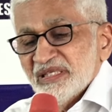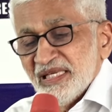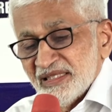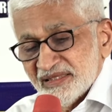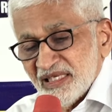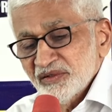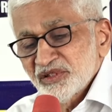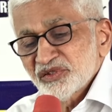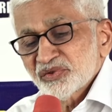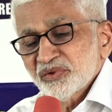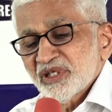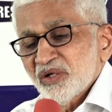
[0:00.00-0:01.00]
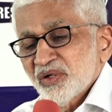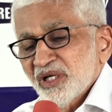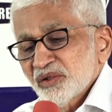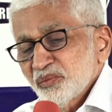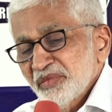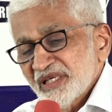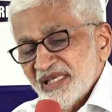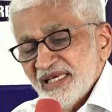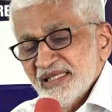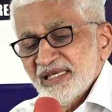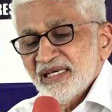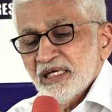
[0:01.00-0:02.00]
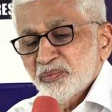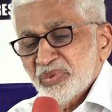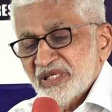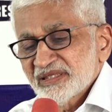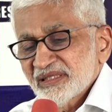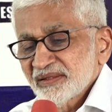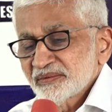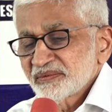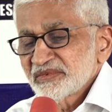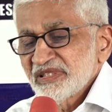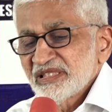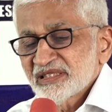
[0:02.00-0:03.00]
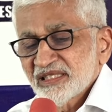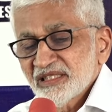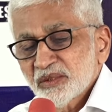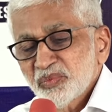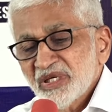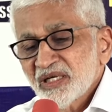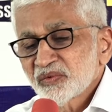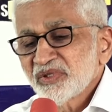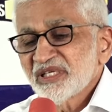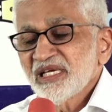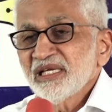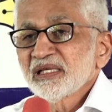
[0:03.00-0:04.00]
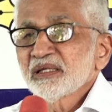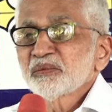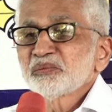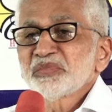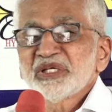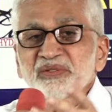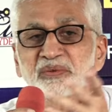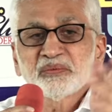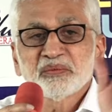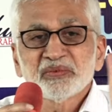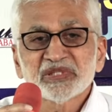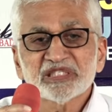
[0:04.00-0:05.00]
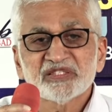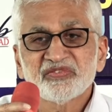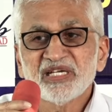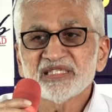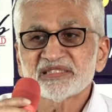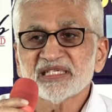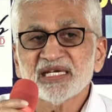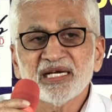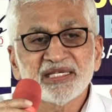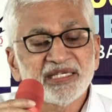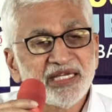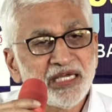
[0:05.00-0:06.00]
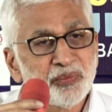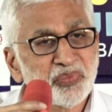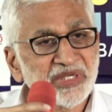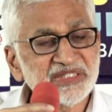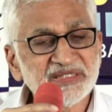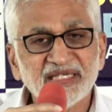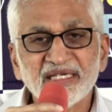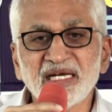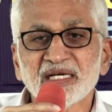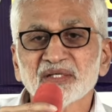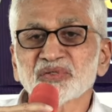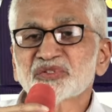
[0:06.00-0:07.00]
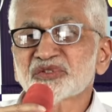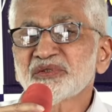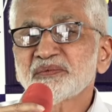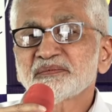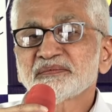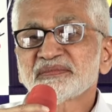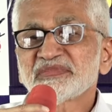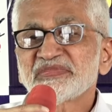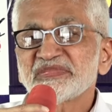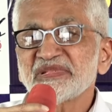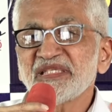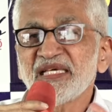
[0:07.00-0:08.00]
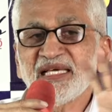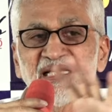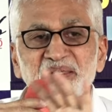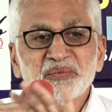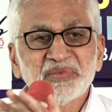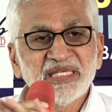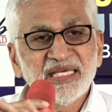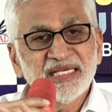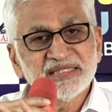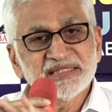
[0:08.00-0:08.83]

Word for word: నేను సెలవు తీసుకుంటా ఉన్నాను మీకు ఏదైనా ప్రశ్నలు ఈ సందర్భంగా ఉంటే మీరు స్వేచ్ఛగా ఏ ప్రశ్న అయినా అడగొచ్చు ఏ ఏ